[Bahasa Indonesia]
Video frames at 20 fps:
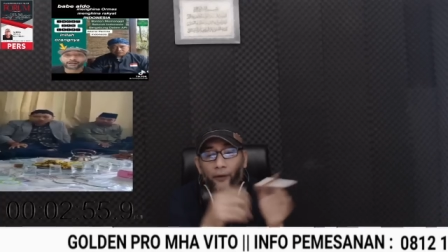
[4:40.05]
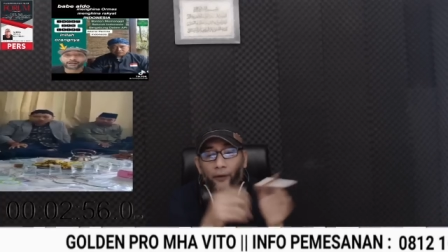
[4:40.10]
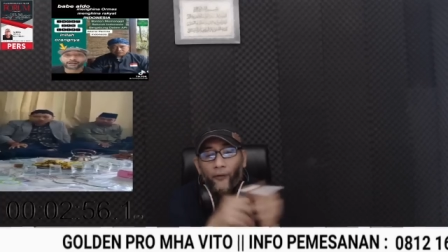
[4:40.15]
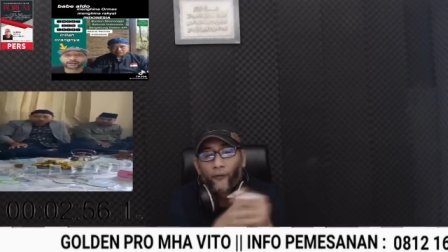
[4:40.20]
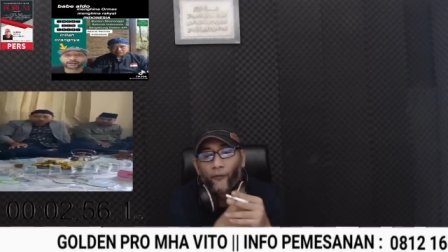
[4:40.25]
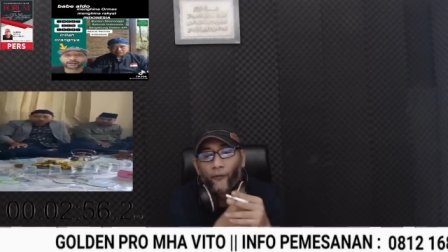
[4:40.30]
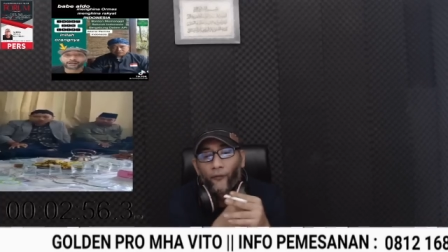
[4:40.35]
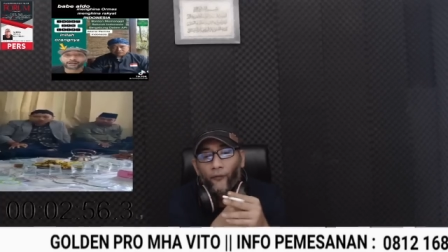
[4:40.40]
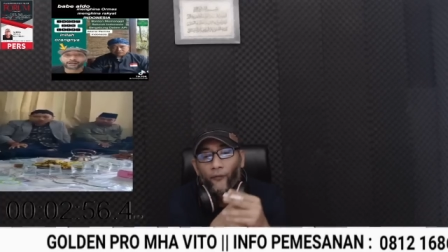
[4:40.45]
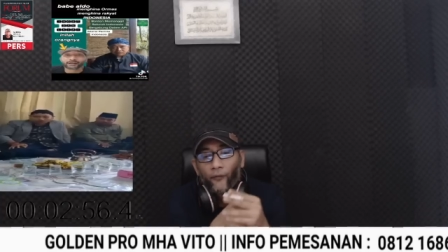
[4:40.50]
no.
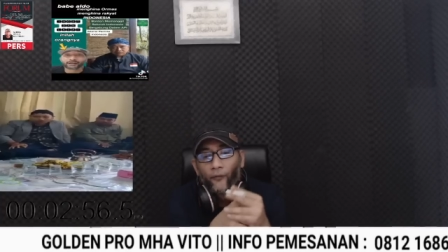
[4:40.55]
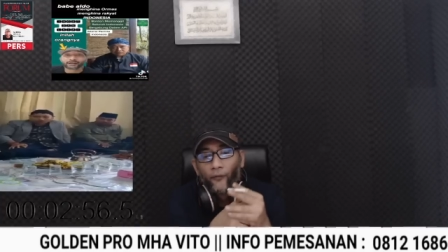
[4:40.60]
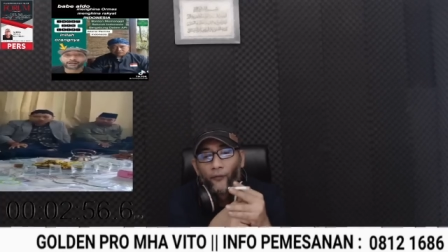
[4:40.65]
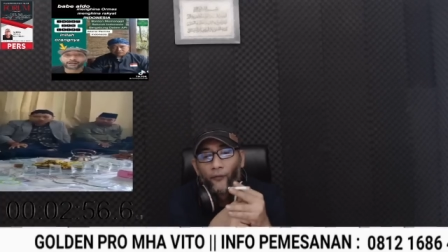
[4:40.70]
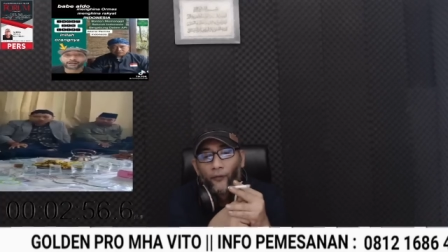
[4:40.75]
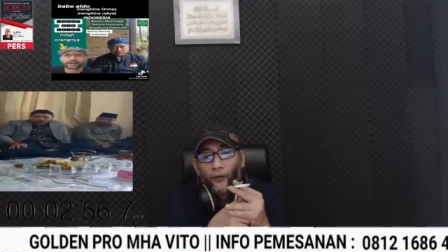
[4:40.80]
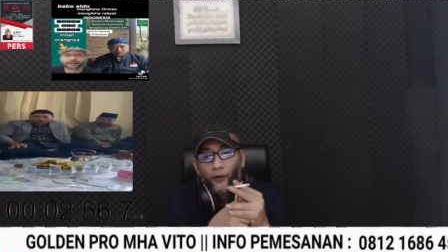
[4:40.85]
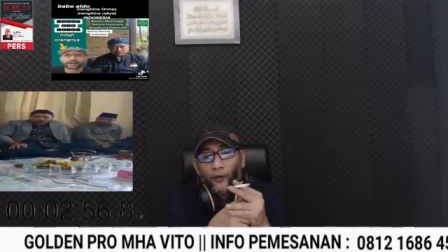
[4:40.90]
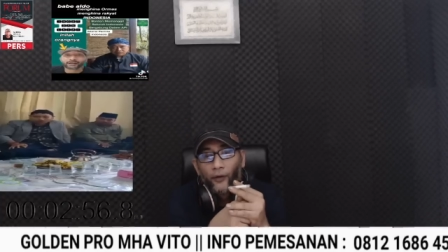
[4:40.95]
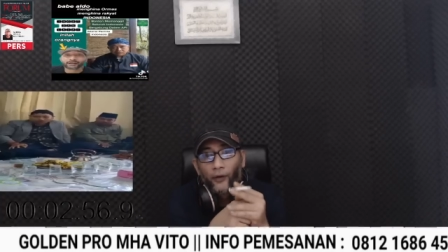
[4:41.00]

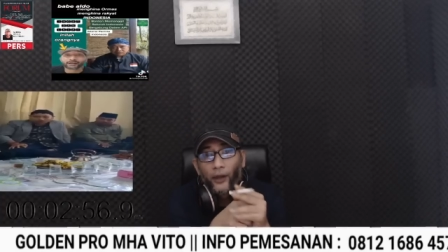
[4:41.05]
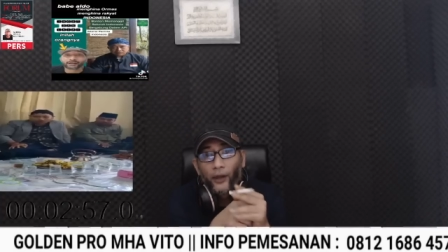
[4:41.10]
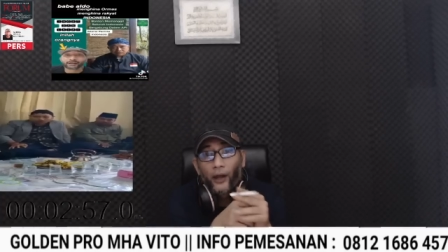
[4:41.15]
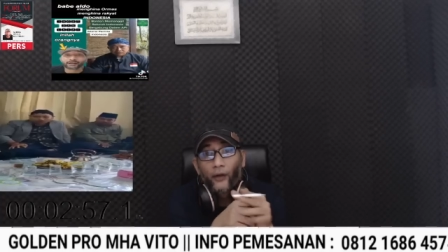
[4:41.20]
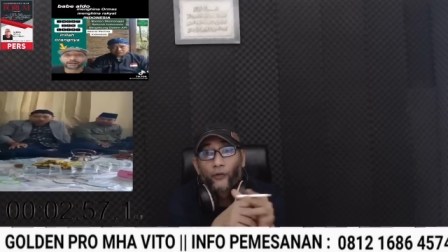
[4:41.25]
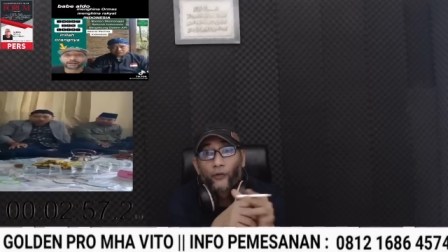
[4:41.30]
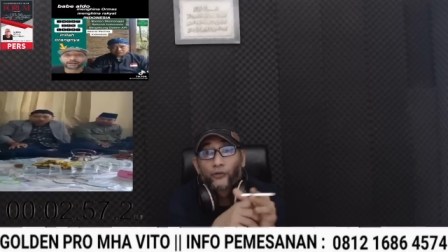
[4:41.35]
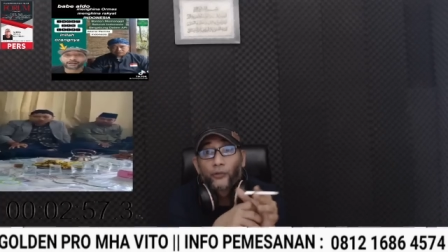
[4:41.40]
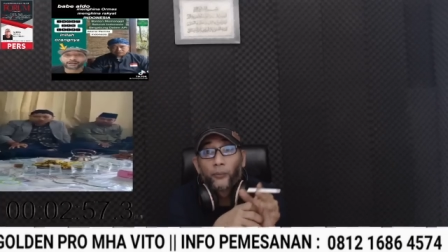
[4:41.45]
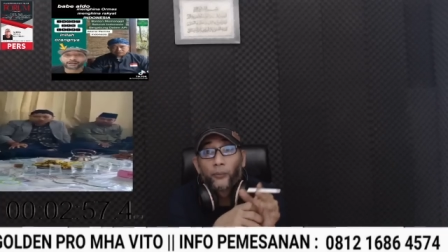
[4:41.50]
Yang
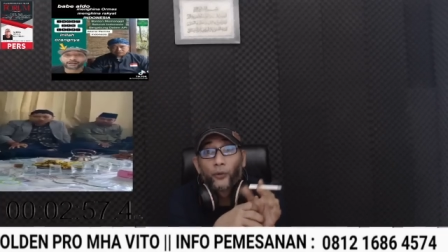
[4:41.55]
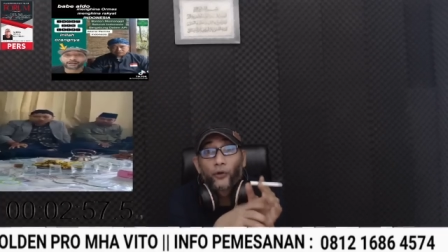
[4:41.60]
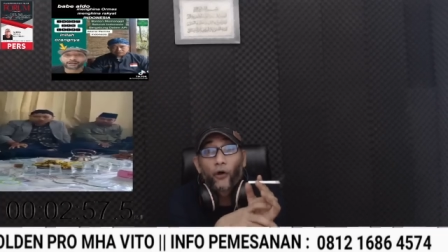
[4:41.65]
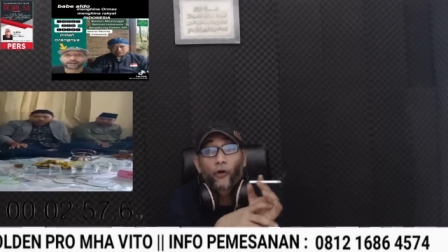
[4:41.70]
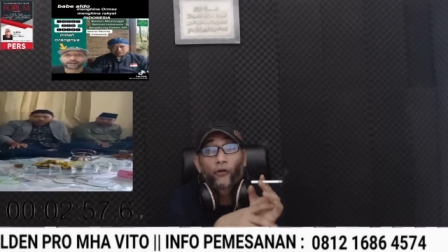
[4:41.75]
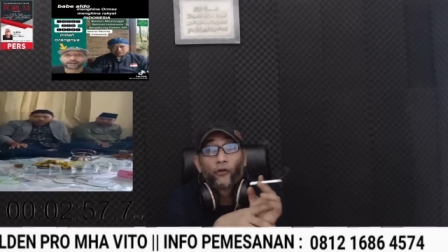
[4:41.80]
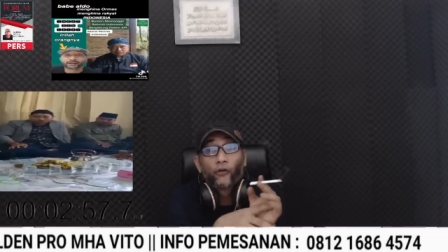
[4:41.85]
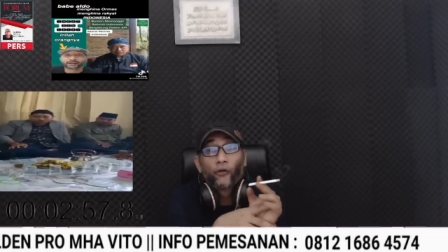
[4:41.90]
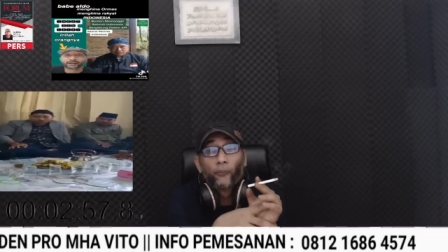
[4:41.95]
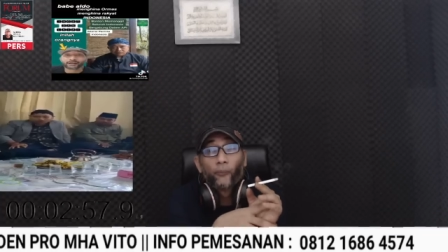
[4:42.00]
lu sebut
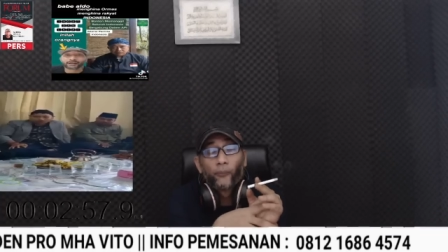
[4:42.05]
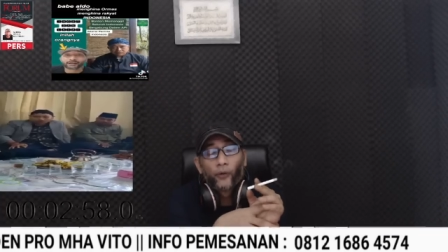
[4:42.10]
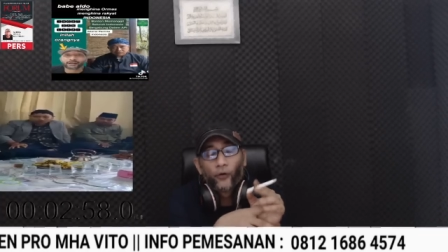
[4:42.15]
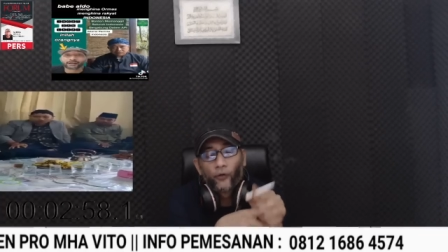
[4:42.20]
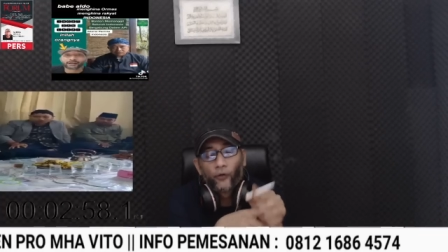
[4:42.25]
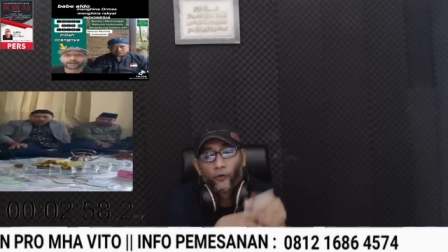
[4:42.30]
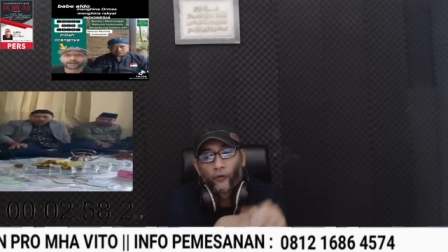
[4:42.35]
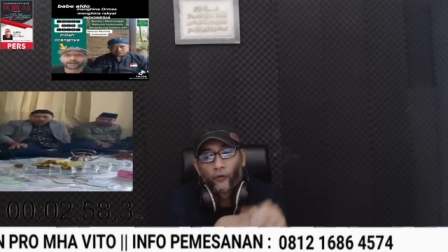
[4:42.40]
oknum.